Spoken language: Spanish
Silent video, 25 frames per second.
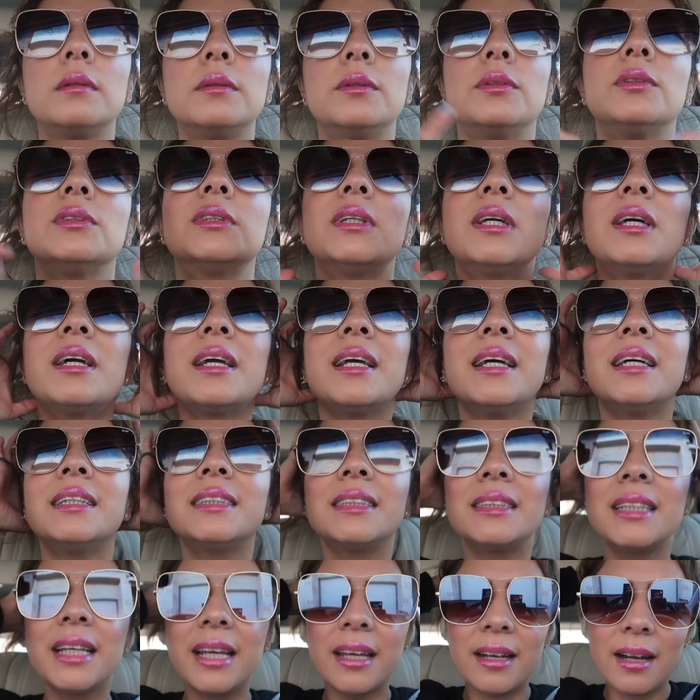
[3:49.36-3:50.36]
No sé qué
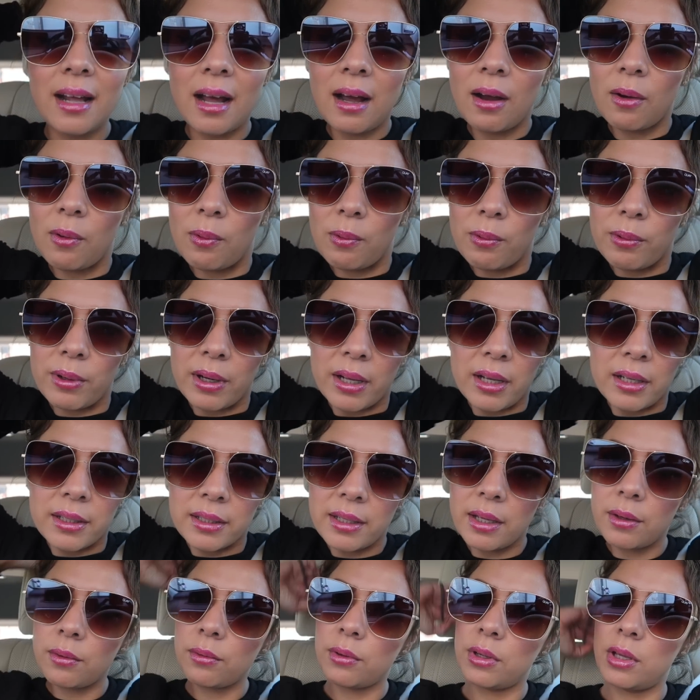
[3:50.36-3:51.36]
hacer ahora,
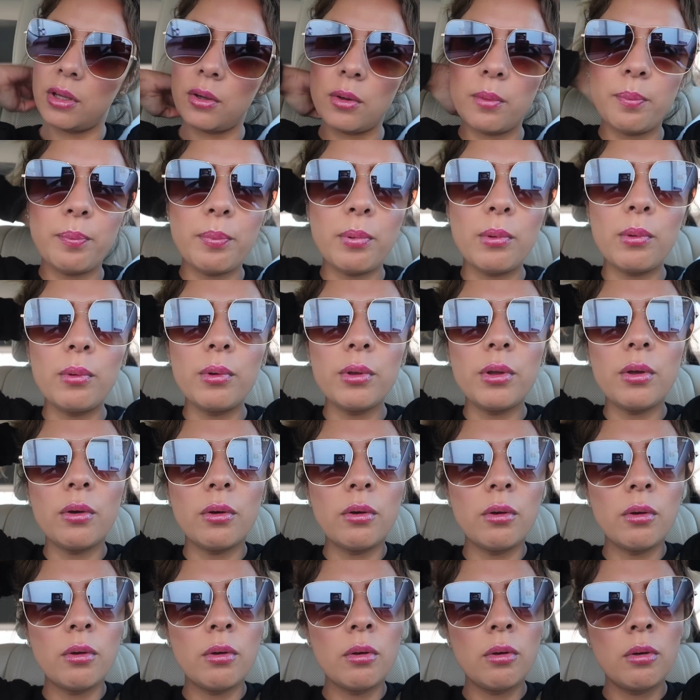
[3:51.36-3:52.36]
ya no quiero
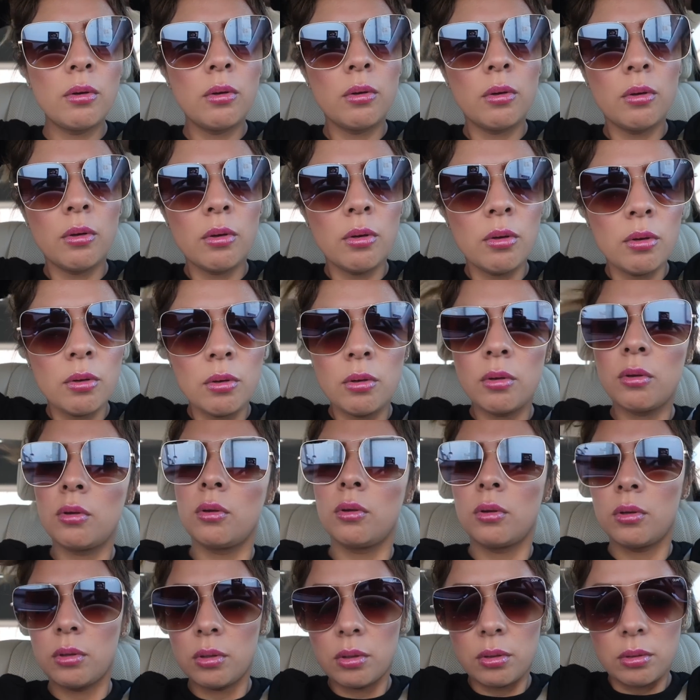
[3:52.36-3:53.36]
pollo.
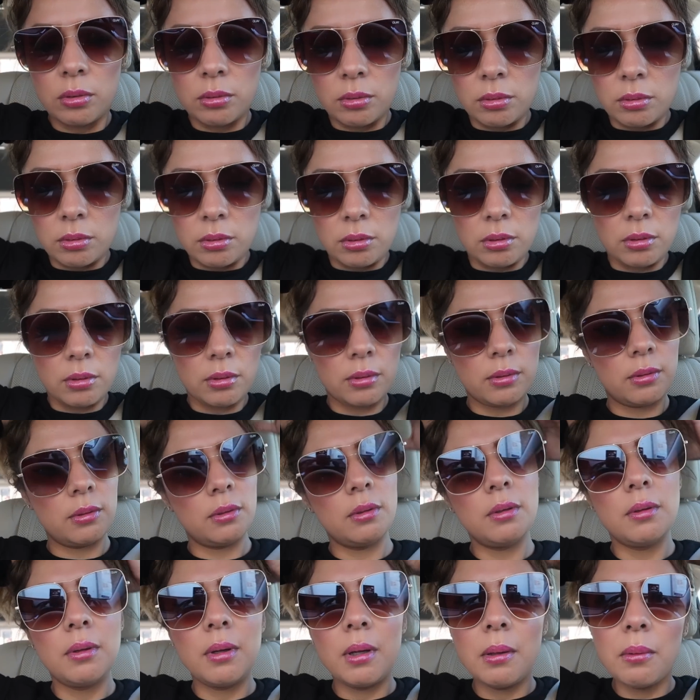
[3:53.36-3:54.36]

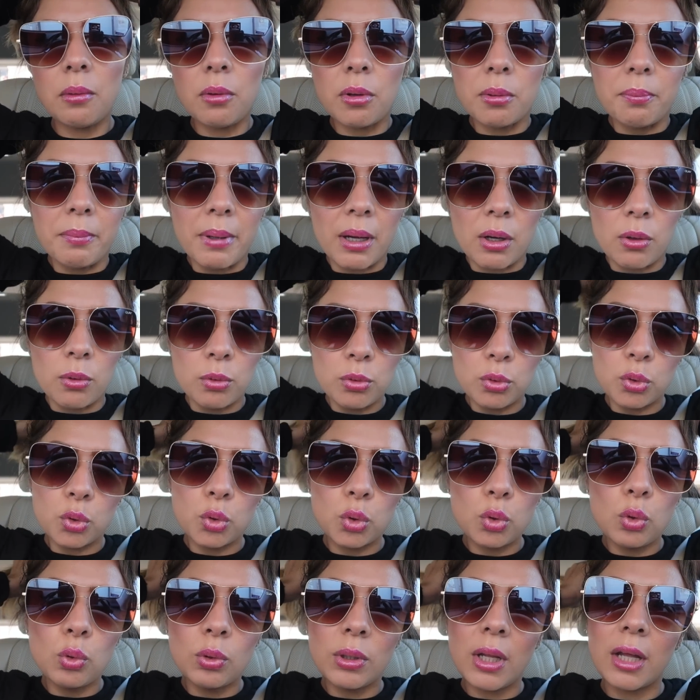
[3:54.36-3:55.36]
Mm, a lo mejor me hago
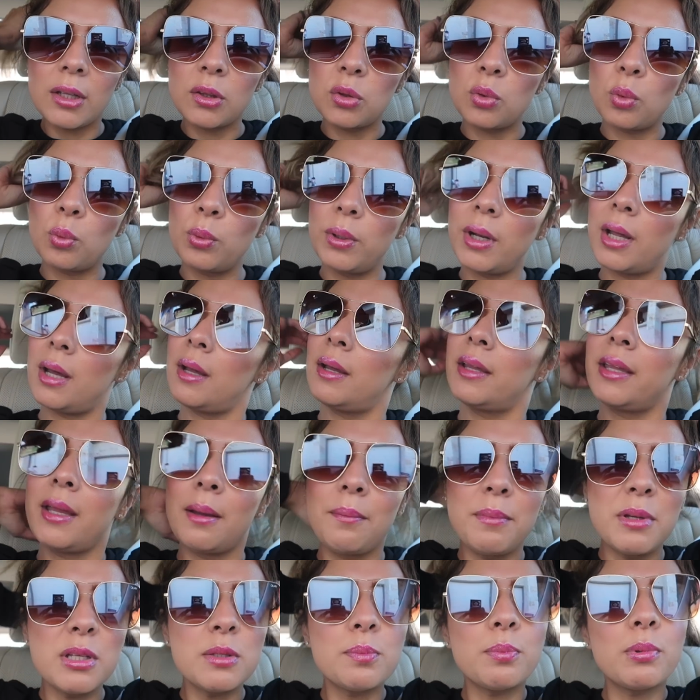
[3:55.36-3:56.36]
una tuna y
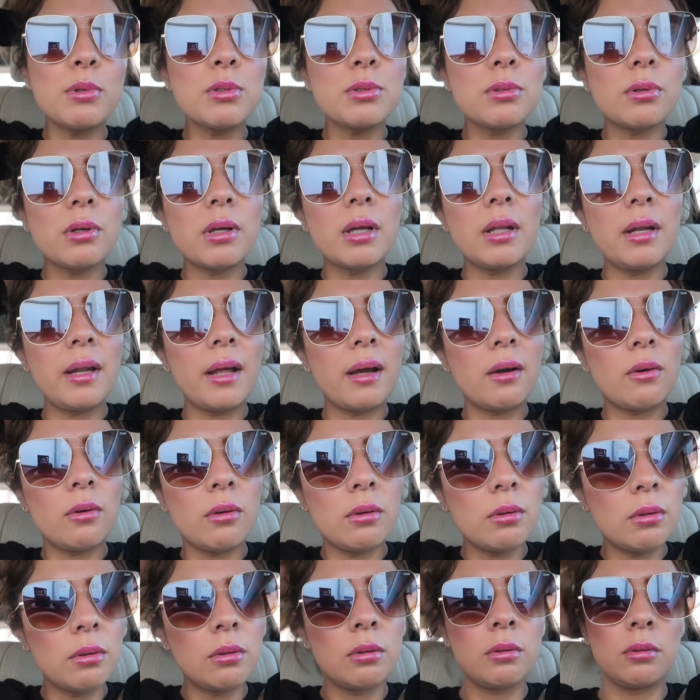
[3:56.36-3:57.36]
a mi esposo ¿qué le hago?
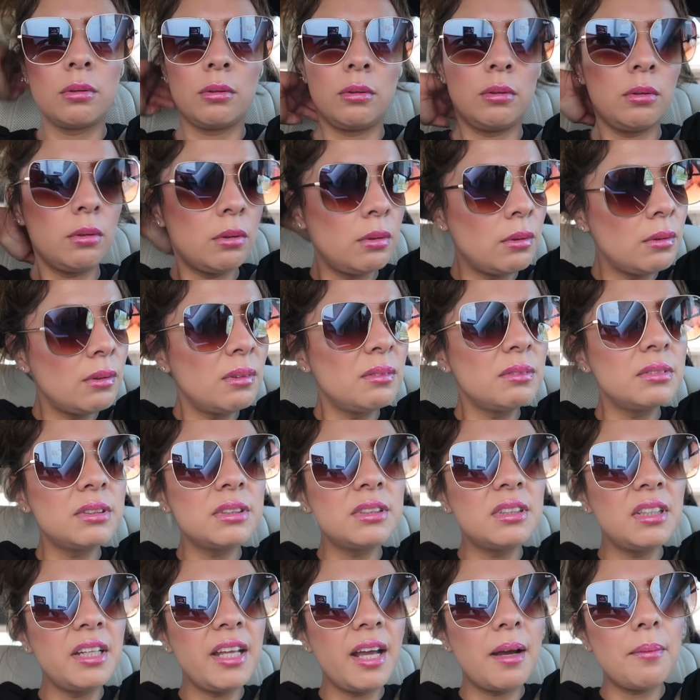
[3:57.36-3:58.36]

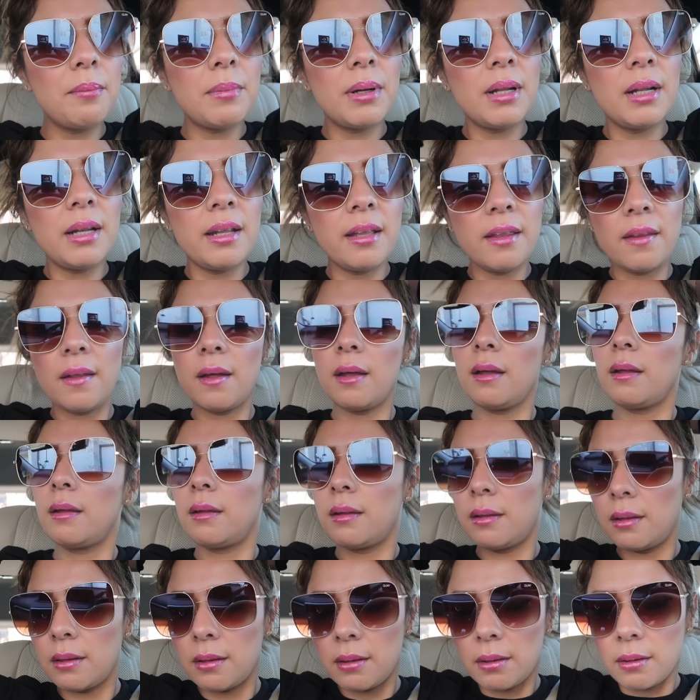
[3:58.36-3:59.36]
Pues, ni hambre le
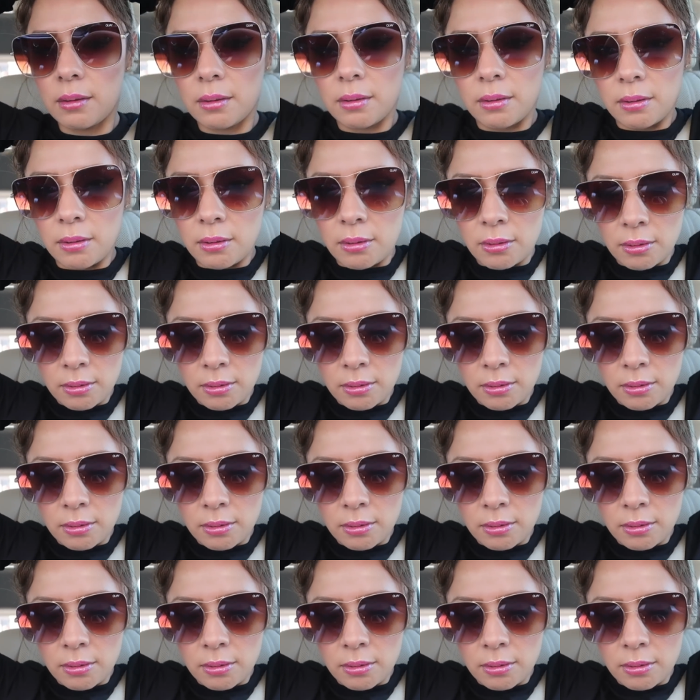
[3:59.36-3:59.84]
da.